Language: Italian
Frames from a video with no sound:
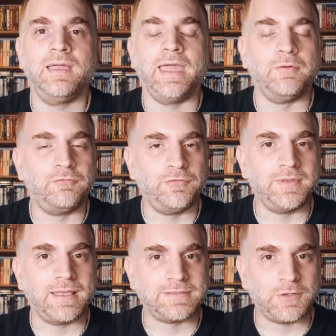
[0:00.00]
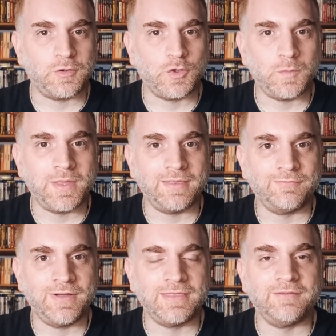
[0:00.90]
è un film che secondo me
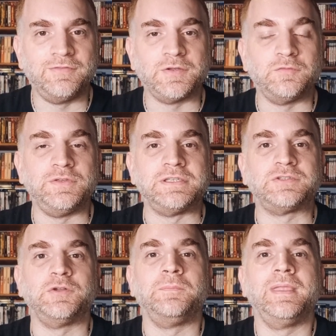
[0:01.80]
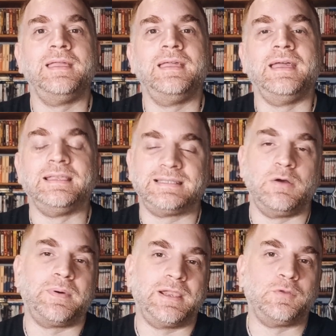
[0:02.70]
va davvero visto. E
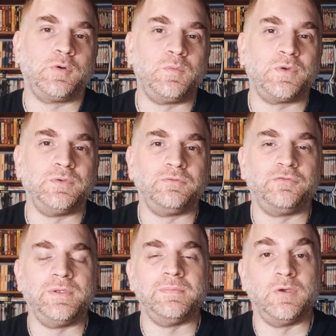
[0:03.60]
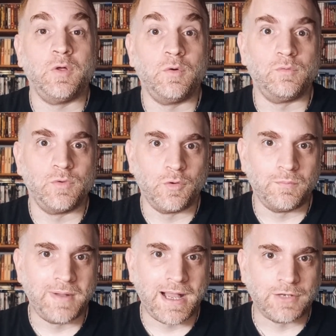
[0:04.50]
stiamo parlando comunque di un film low, low
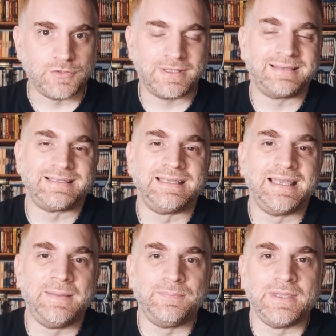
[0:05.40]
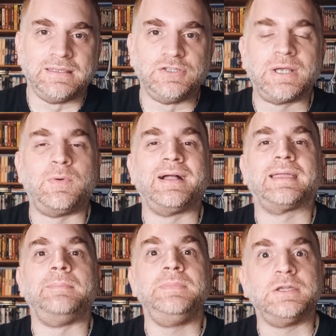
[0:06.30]
budget, anzi diciamo
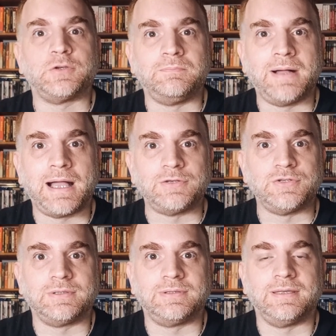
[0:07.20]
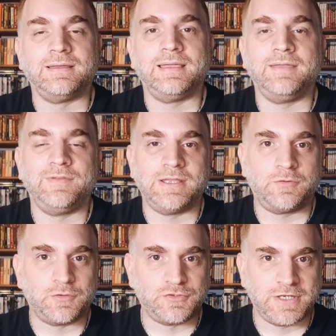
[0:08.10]
anche micro budget, e ve ne
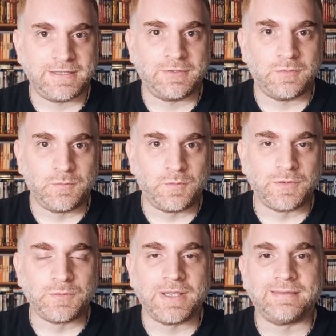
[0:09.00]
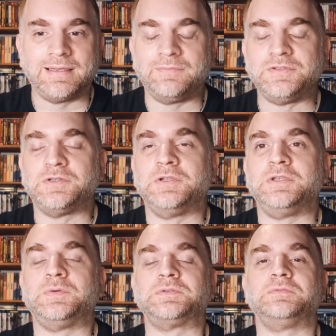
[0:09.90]
accorgerete comunque durante la visione
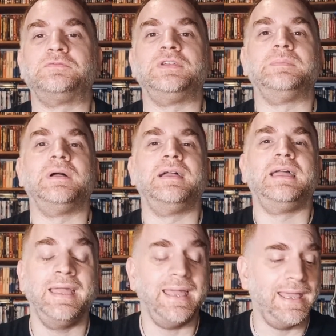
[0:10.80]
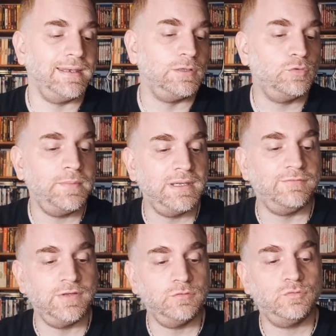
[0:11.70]
di questo film. E nel
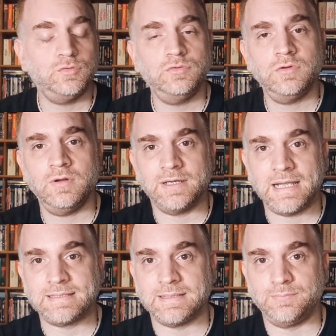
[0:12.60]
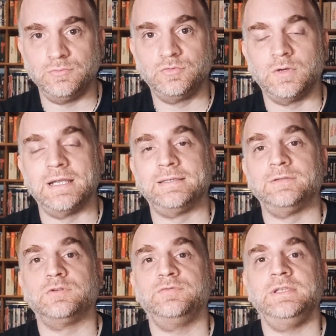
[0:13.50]
2021, grazie appunto alla
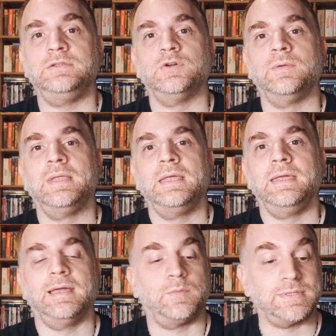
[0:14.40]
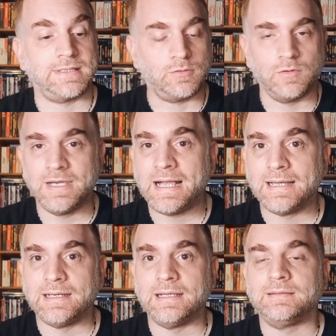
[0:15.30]
Tetro Video e a questa
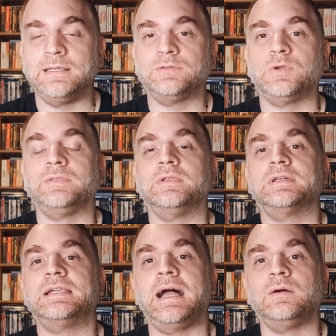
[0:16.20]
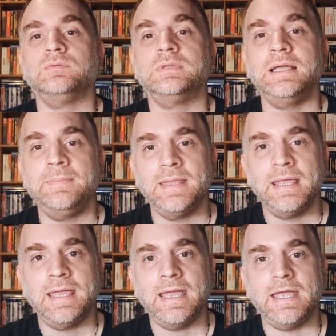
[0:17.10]
collana, la Tetro Underground,
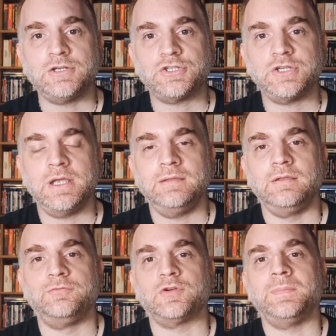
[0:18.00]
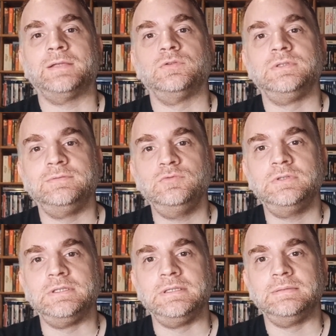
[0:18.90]
esce nel formato
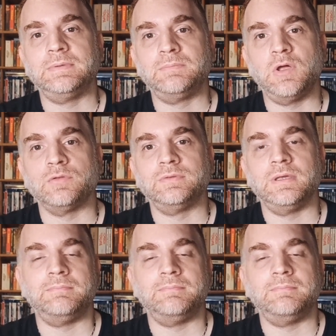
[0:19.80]
DVD Blood